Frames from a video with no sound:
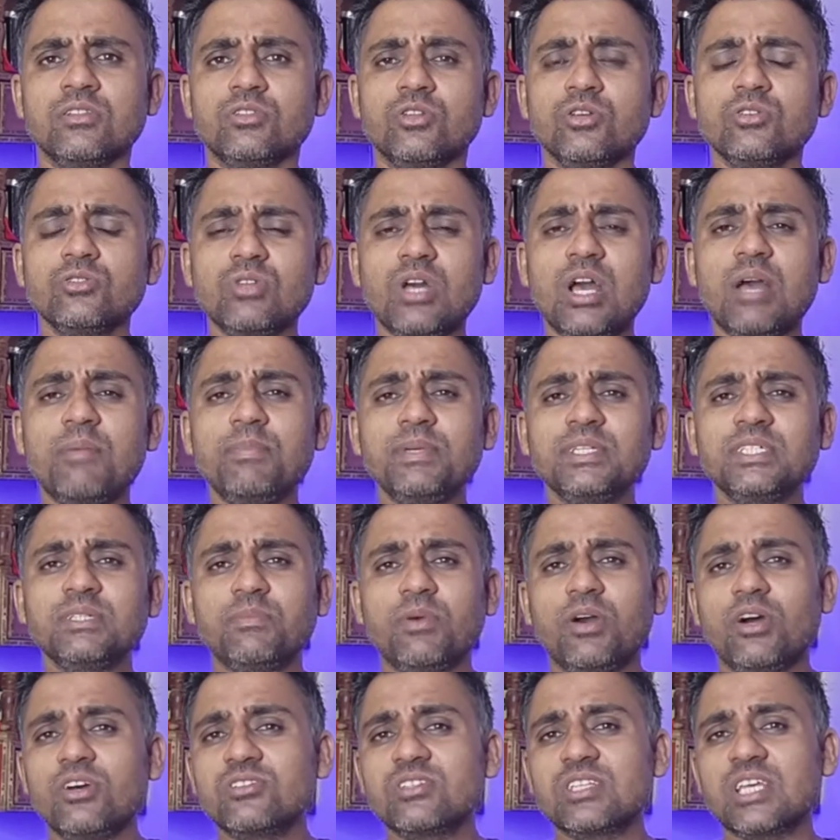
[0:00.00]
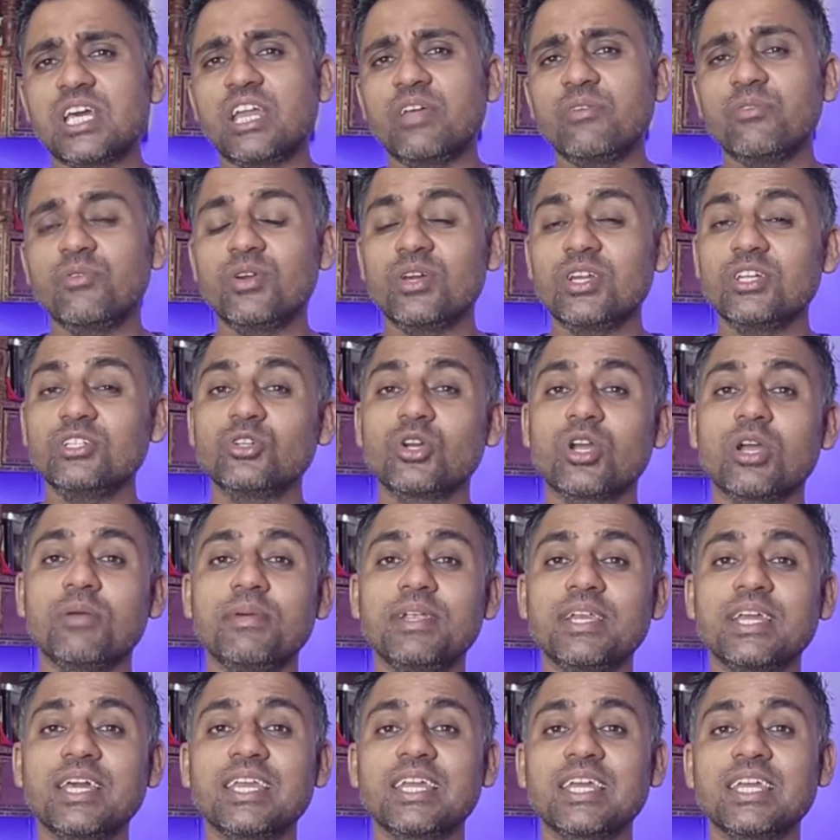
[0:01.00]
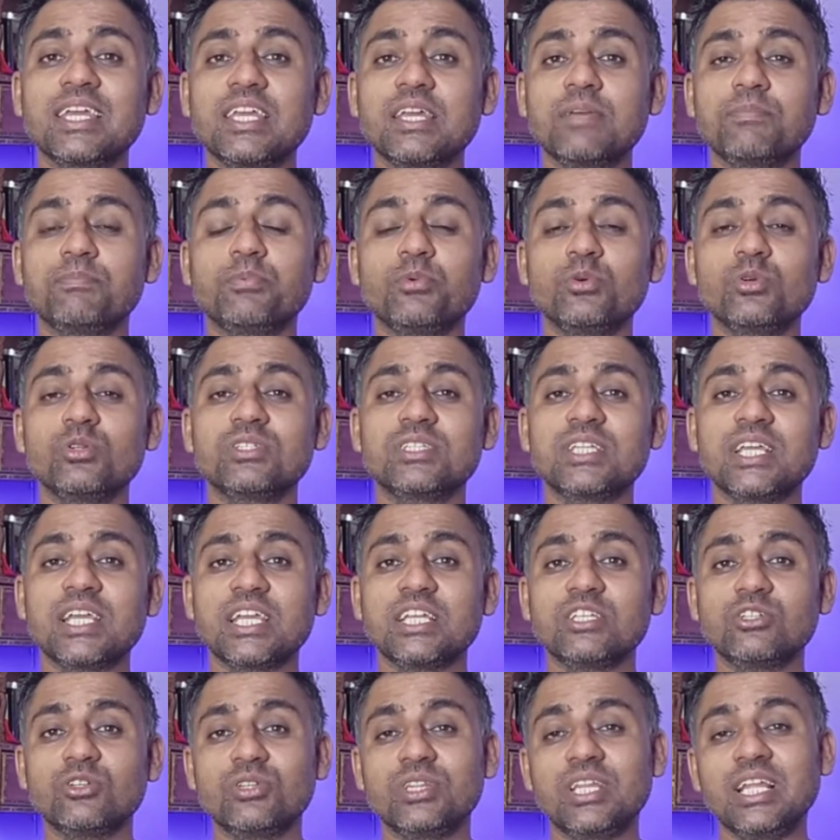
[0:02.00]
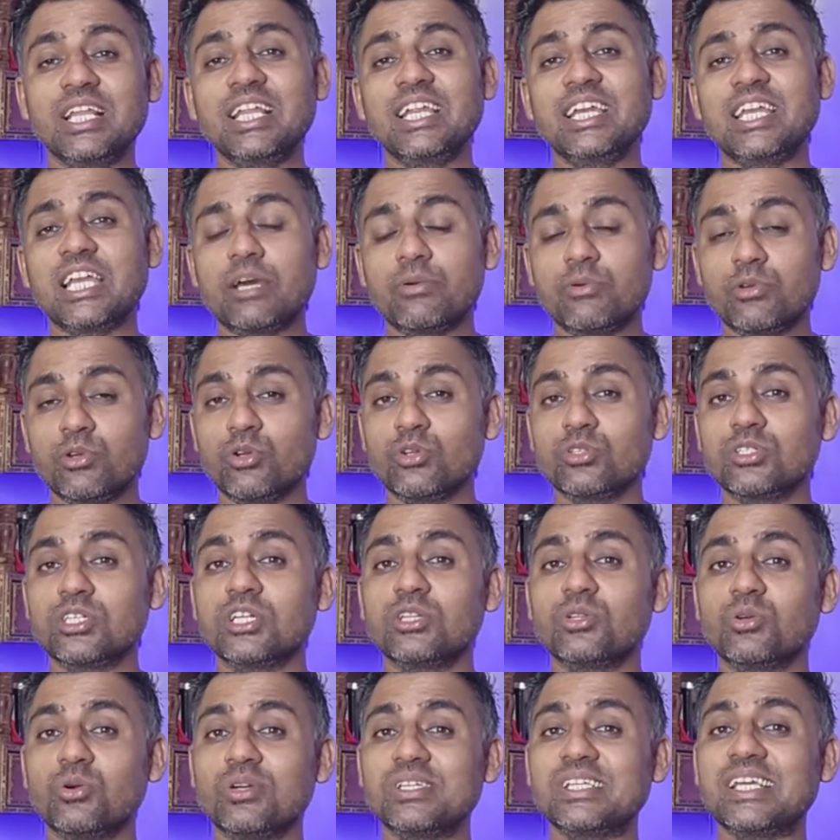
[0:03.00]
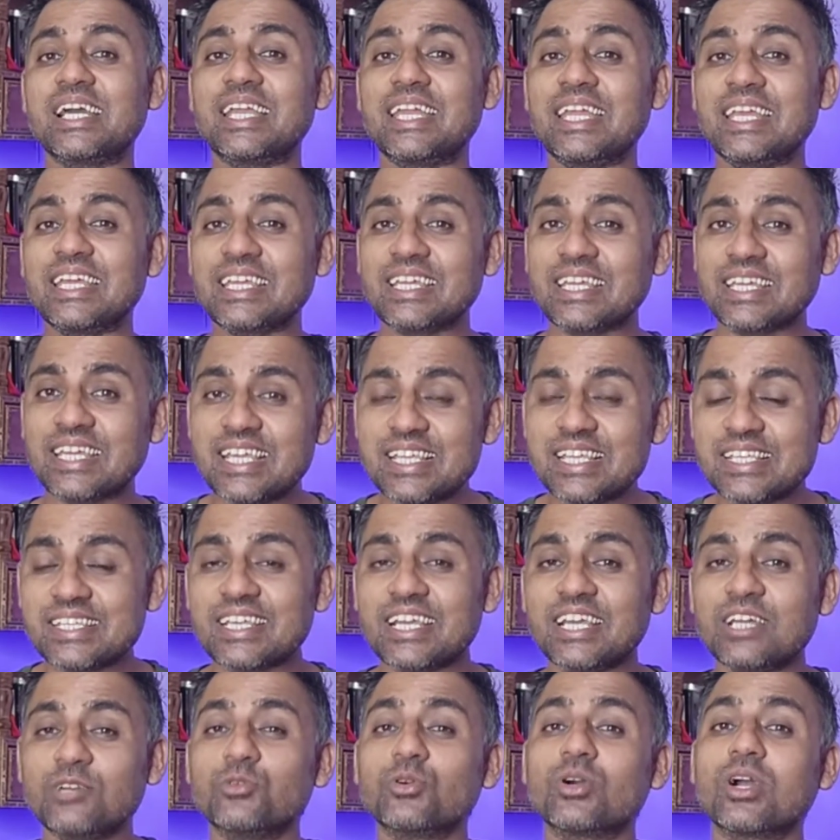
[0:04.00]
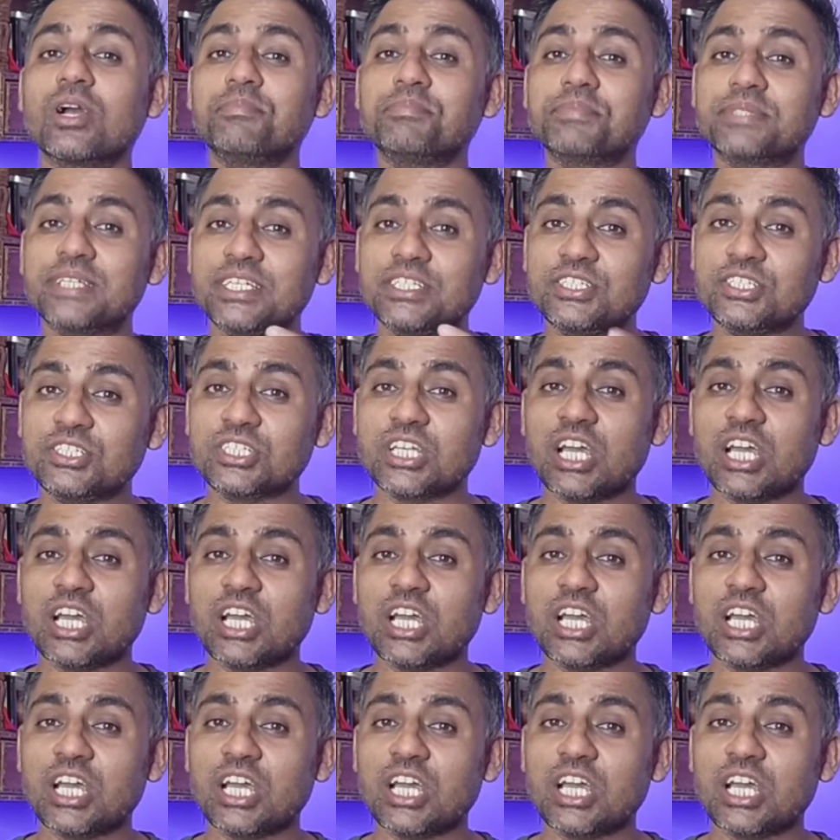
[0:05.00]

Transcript: दोस्तों आप में से बहुत सारे व्यूअर हैं जो कमेंट करके ये पूछते हैं कि जो दिल्ली ड्राइवर योजना 2021 है वो कब से